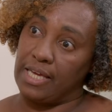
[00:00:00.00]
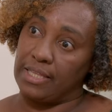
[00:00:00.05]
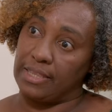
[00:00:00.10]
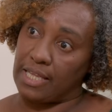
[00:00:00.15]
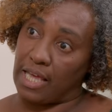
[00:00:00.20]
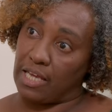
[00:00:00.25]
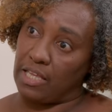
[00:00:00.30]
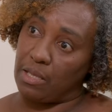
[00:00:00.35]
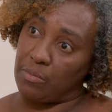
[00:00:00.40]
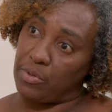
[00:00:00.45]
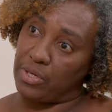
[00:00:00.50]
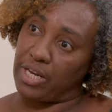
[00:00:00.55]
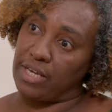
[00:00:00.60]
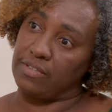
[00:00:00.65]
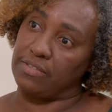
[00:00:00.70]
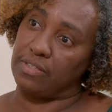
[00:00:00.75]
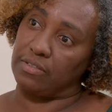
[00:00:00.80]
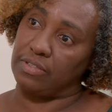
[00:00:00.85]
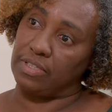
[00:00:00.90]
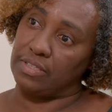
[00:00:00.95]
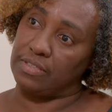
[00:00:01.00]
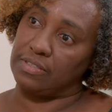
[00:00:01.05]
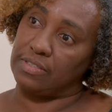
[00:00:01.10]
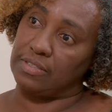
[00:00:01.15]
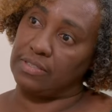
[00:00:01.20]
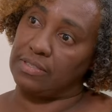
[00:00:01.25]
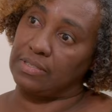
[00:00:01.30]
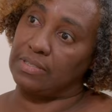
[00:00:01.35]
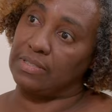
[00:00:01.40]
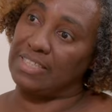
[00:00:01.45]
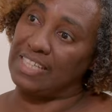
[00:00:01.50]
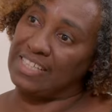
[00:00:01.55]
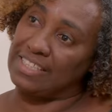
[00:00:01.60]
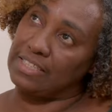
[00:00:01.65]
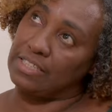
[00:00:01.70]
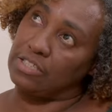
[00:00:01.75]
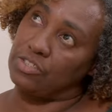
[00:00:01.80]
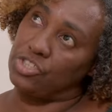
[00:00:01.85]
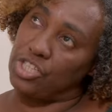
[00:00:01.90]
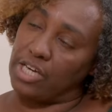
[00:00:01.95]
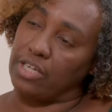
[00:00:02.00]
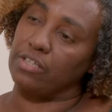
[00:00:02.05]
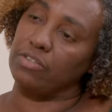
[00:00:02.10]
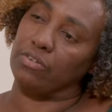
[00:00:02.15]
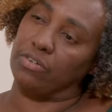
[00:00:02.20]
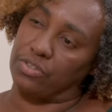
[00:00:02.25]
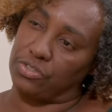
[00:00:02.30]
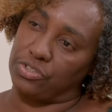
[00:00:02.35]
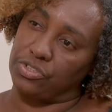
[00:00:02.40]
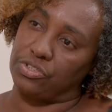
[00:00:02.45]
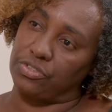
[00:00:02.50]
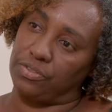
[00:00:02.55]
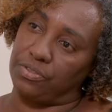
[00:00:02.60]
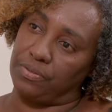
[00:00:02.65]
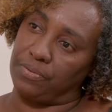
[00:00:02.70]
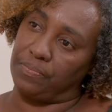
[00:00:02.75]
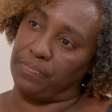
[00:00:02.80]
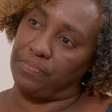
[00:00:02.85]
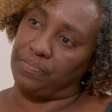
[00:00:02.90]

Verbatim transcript: na elaboração desses, desse diagnóstico.